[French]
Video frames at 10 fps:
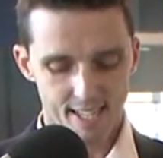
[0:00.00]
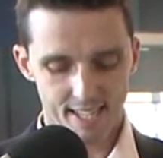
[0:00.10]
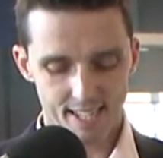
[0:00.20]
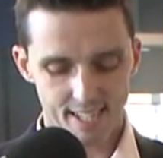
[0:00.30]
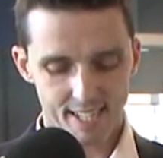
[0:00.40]

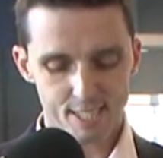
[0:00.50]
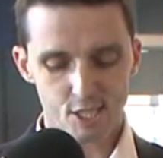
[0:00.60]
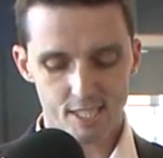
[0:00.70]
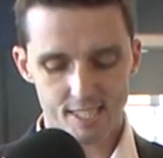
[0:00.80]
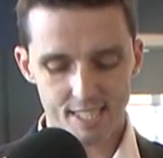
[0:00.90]
qu'est-ce
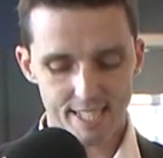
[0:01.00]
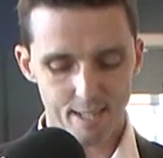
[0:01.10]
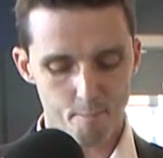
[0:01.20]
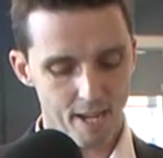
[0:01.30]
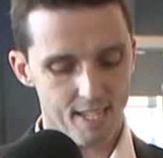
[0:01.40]
que c'est
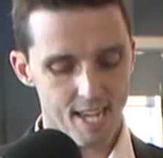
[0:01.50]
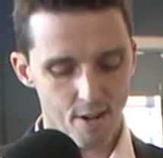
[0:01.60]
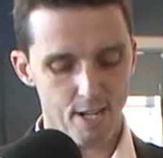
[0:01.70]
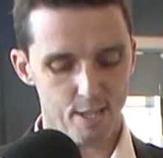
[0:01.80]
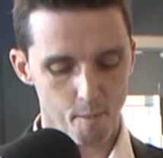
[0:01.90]
d'être marié à
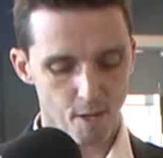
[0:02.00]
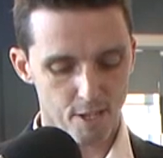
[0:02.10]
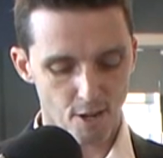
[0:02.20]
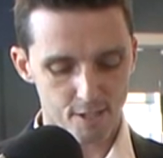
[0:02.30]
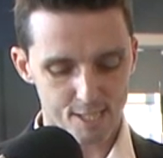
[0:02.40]
un
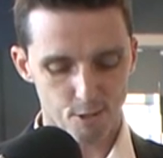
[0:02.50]
entrepreneur qui